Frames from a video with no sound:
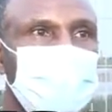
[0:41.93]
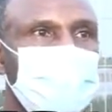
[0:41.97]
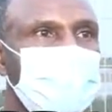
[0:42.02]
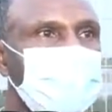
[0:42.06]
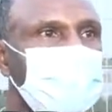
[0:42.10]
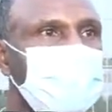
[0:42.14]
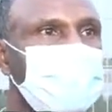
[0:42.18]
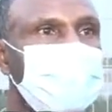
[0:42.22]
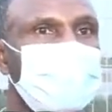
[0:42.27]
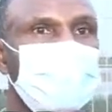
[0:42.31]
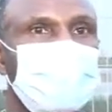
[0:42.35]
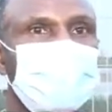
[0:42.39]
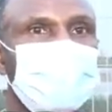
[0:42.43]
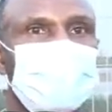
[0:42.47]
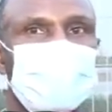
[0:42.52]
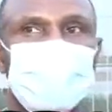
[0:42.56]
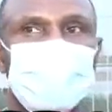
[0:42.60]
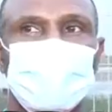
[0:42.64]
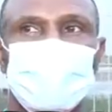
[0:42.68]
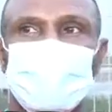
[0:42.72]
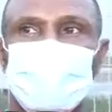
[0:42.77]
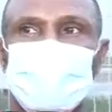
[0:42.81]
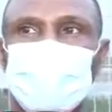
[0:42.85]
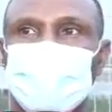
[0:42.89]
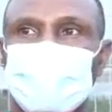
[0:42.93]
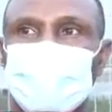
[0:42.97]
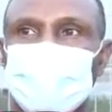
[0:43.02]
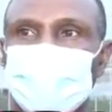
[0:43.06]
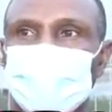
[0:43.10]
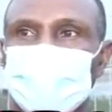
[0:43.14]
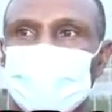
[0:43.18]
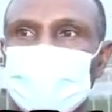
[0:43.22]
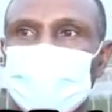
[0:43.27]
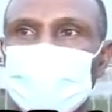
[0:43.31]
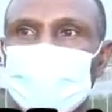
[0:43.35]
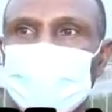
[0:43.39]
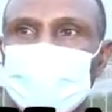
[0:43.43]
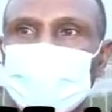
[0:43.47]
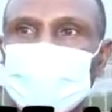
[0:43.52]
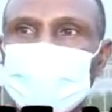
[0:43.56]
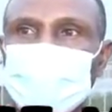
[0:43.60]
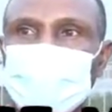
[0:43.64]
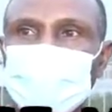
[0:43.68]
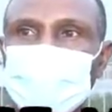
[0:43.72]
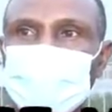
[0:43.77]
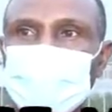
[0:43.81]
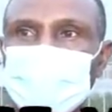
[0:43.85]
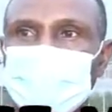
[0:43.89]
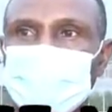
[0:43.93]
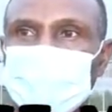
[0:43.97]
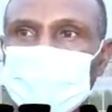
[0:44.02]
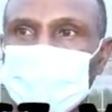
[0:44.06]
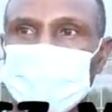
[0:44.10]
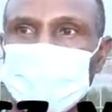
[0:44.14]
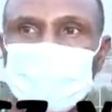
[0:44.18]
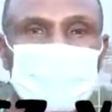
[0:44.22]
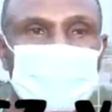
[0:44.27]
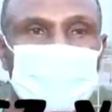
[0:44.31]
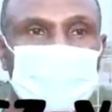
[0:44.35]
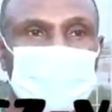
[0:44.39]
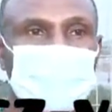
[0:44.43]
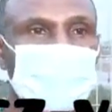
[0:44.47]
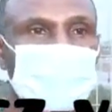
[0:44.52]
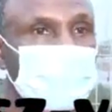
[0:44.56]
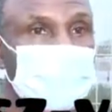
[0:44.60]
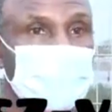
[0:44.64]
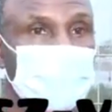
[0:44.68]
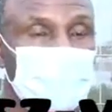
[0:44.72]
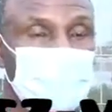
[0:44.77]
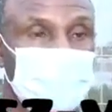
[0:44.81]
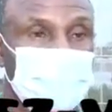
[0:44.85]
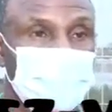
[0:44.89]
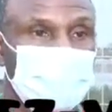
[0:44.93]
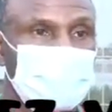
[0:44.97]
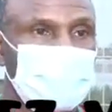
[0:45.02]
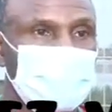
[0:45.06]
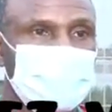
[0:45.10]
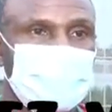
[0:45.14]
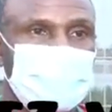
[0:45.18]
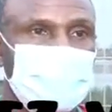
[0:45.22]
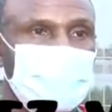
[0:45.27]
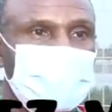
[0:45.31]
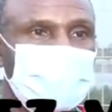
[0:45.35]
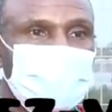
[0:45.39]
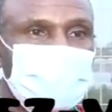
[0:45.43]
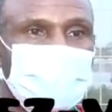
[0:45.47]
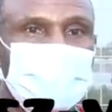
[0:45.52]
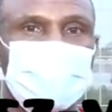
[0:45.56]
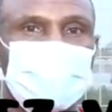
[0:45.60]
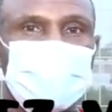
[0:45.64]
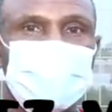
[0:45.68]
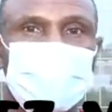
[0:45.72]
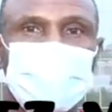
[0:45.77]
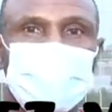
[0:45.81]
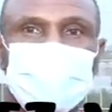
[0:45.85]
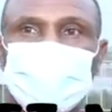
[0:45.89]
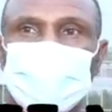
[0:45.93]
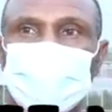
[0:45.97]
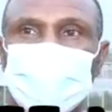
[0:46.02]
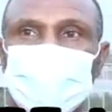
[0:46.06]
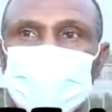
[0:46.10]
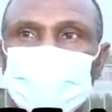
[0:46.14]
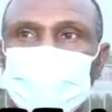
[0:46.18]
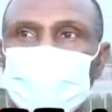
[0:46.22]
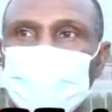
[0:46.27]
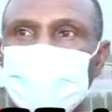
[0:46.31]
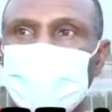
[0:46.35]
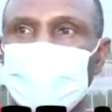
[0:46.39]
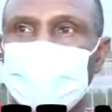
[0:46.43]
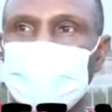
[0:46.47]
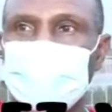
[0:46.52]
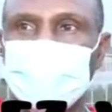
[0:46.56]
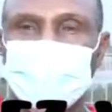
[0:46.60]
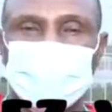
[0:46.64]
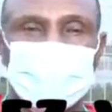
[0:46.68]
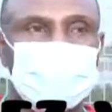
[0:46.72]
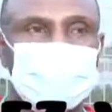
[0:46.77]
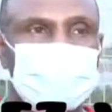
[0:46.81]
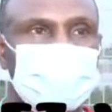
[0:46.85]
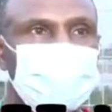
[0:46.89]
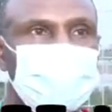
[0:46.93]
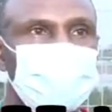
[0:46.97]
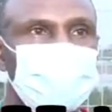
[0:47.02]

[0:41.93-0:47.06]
Et euh, je l'ai dit avant de venir ici, on était à 16 sur la ligne de départ.